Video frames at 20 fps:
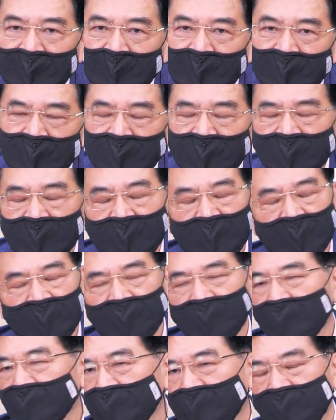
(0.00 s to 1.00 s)
为什么空
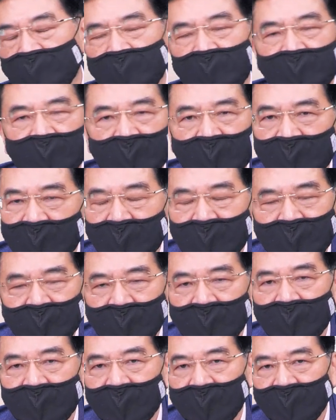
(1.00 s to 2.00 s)
头结构没有改
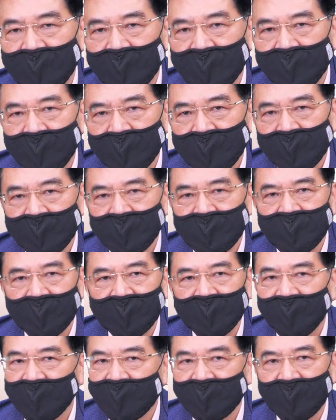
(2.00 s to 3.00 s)
变呢？一切
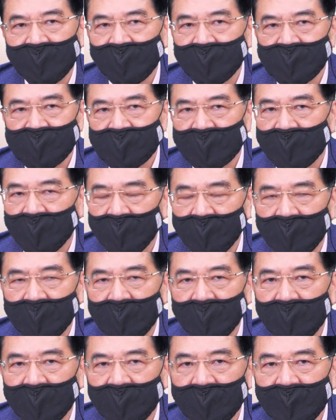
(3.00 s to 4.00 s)
反弹都是空
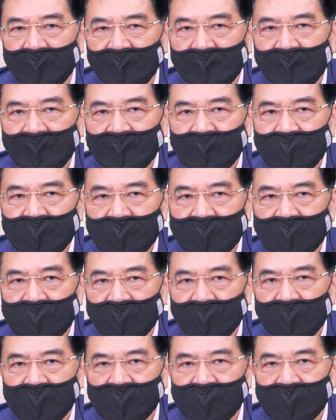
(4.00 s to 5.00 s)
啊，所以
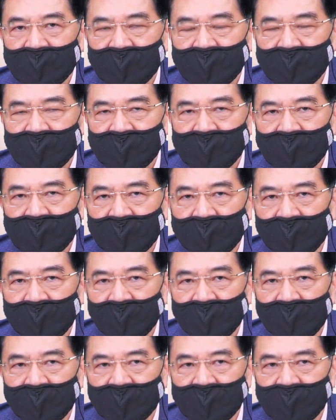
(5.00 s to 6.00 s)
从一七七四
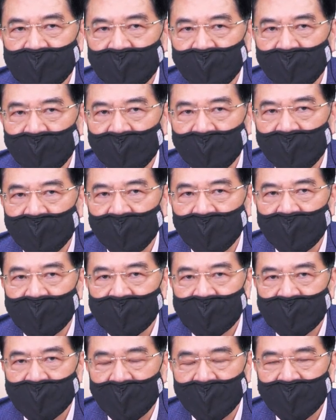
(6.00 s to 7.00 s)
零、一七五零零、
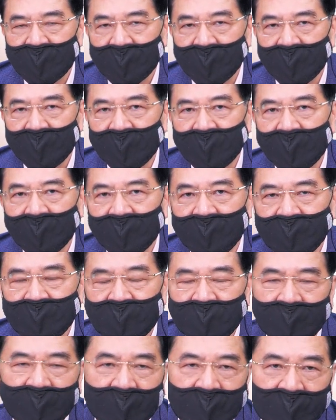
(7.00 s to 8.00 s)
三三零、一
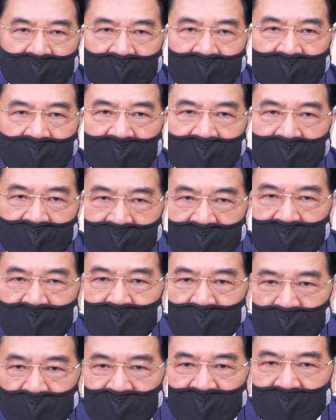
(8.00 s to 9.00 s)
七二零零一
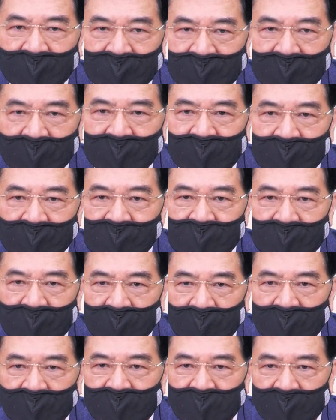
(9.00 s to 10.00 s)
路反弹都是
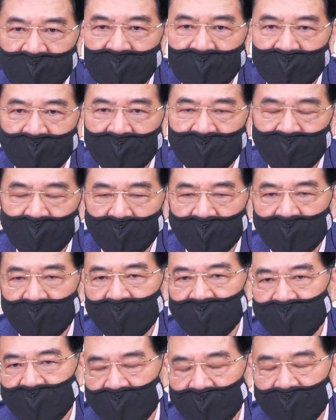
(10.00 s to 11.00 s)
空。今天全国
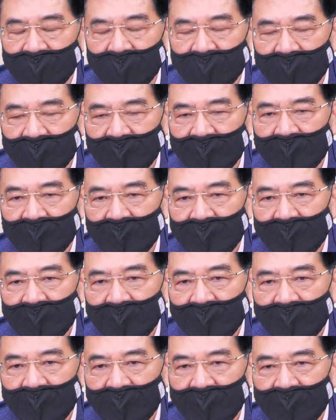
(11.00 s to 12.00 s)
同学
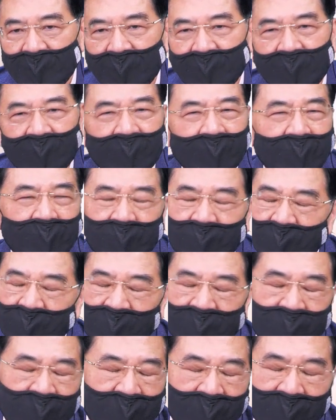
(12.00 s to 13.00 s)
一六五
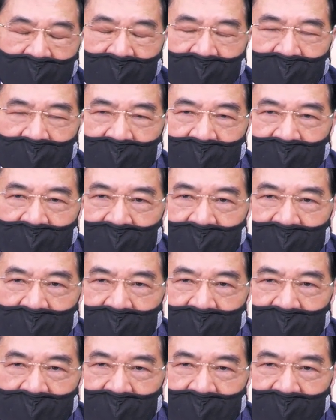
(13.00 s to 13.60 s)
零八哎，